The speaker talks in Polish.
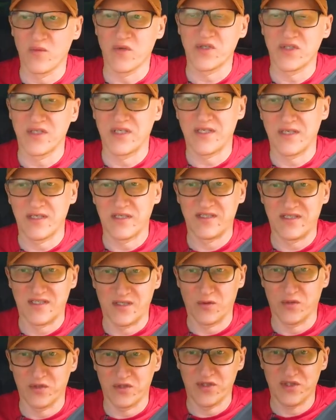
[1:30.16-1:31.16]
można
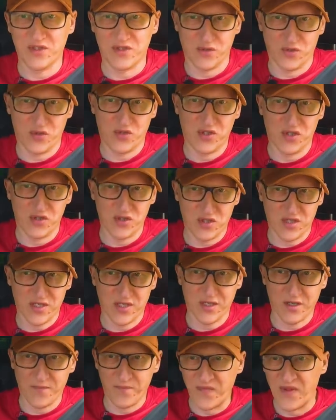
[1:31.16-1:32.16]
założyć coś
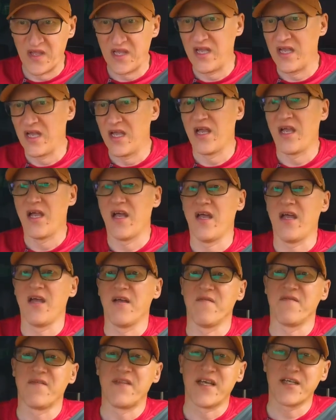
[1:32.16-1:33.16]
ciężkiego.
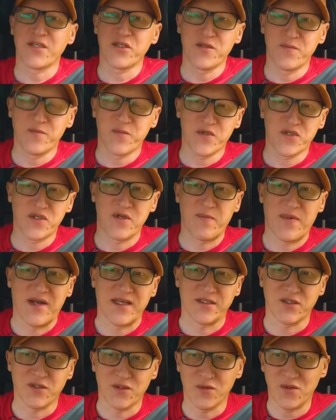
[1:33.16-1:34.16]
E, w naszym
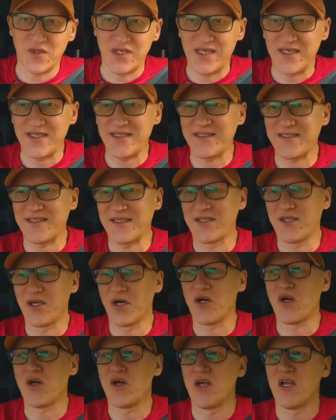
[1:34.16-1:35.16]
przypadku jest
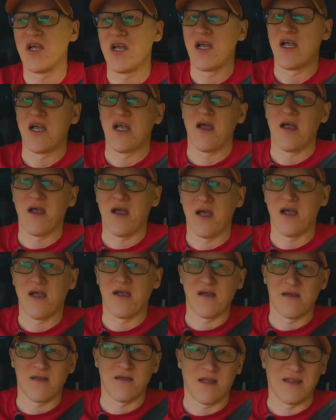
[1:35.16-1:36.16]
to
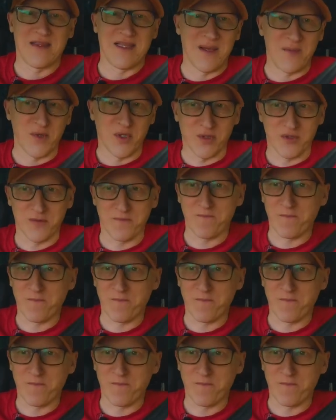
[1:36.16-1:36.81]
namiot.